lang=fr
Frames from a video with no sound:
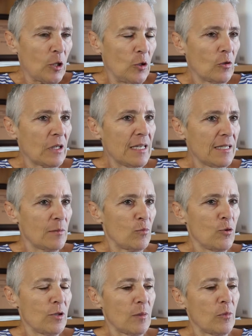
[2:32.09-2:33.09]
Donc là, c'est
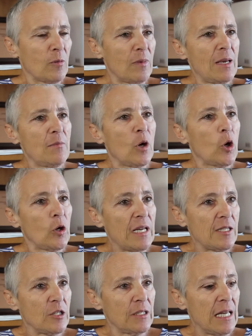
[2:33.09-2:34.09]
plus un problème
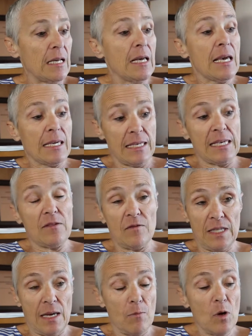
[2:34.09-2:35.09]
relationnel, qui
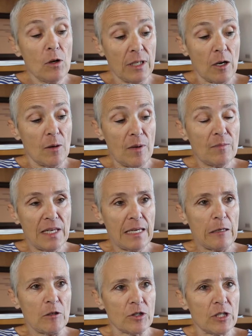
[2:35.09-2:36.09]
évidemment est quand même
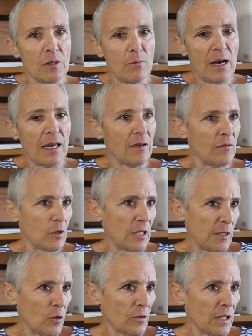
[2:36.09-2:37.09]
déclenché par la
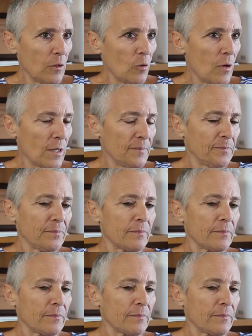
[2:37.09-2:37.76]
violation d'un droit.